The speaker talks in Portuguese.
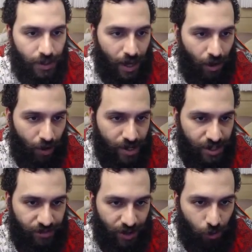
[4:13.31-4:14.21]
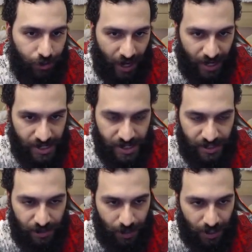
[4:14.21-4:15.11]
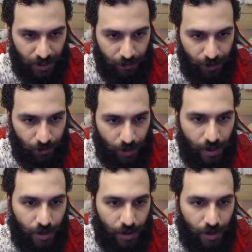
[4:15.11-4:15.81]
Agora a gente vai contra esse time aqui, mano.